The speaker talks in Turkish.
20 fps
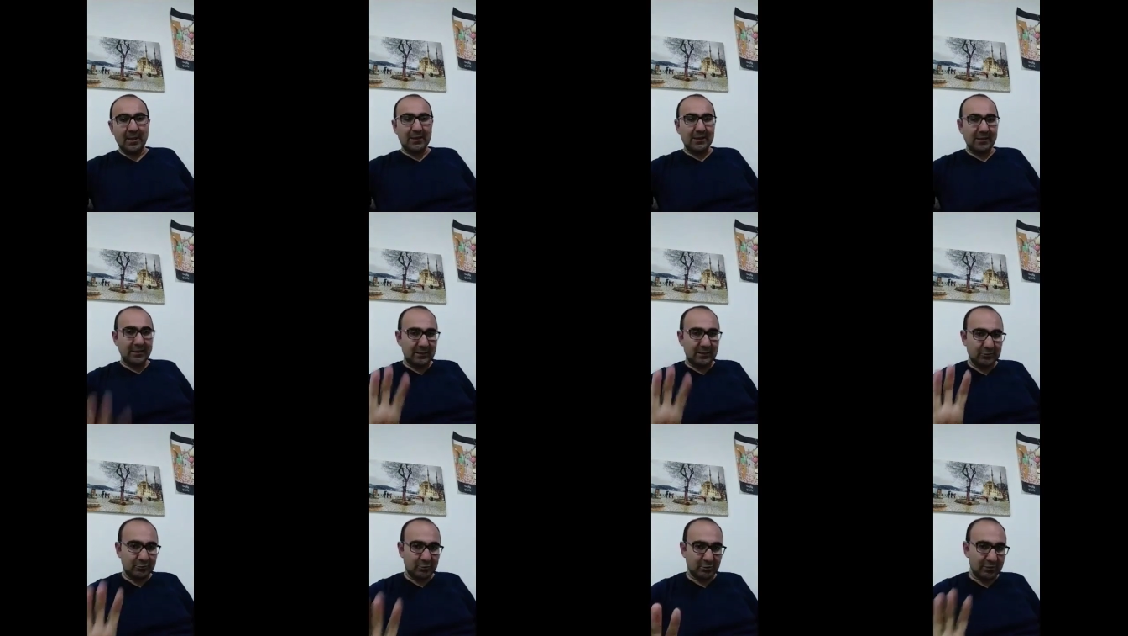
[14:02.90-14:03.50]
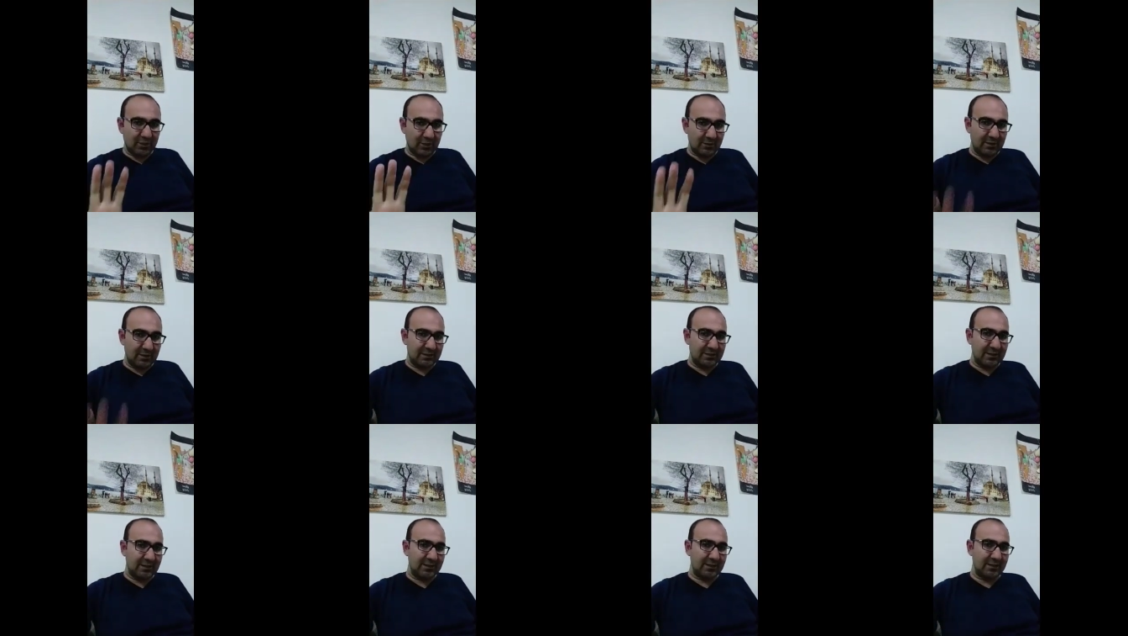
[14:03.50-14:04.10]
İlk Türk
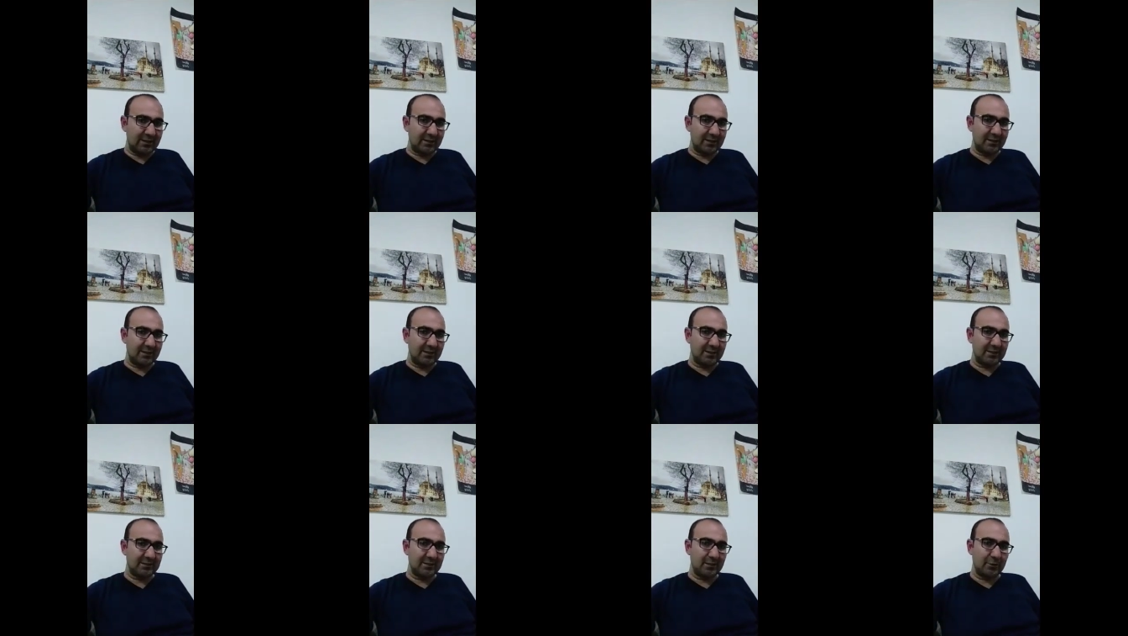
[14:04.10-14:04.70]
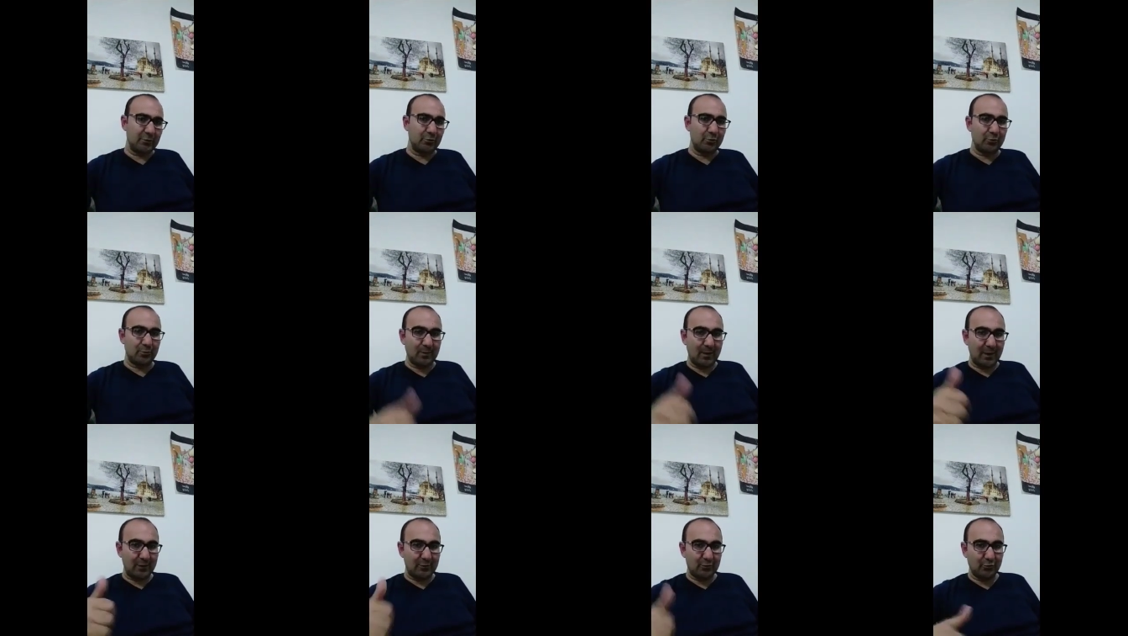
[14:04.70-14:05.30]
devletlerinde arkadaşlar
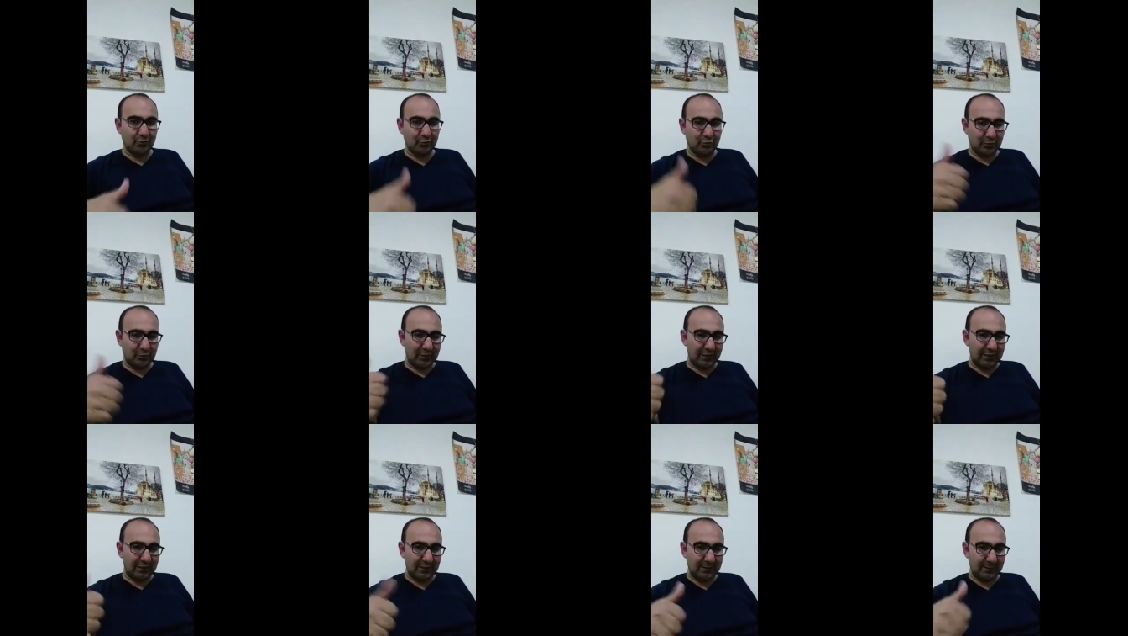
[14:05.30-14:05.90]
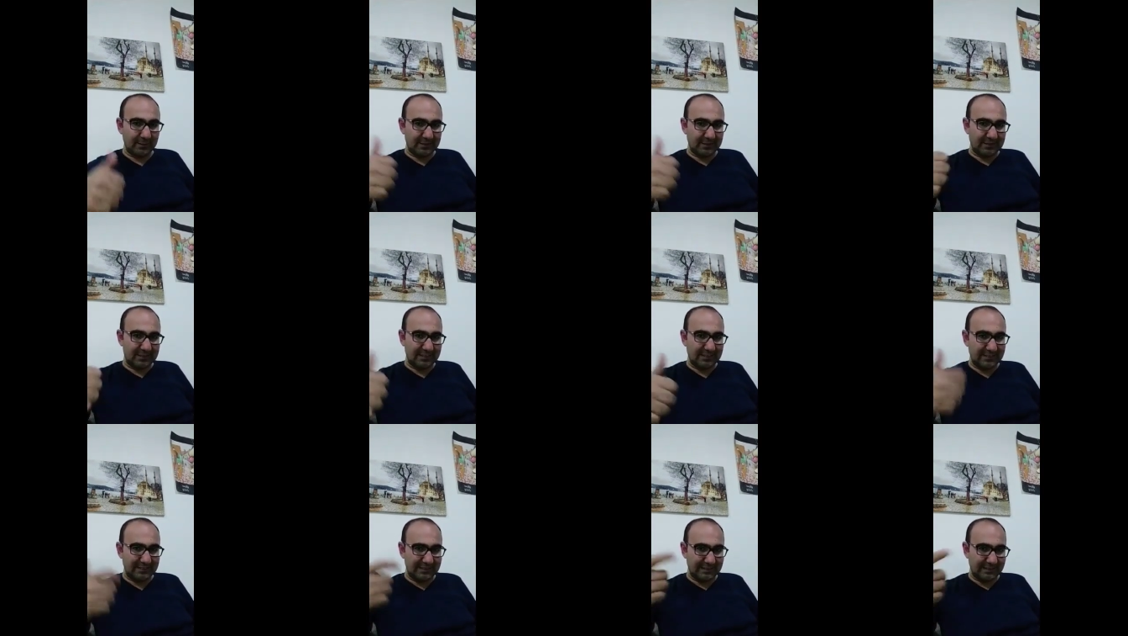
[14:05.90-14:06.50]
hükümdar çocukları değil mi?
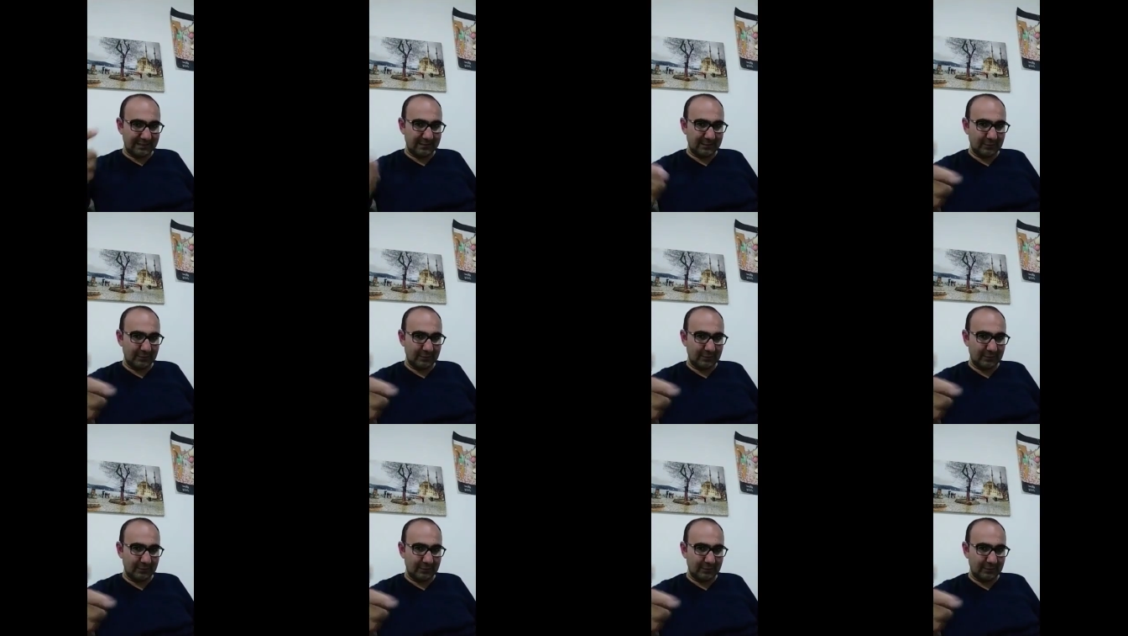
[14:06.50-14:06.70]
Tigin.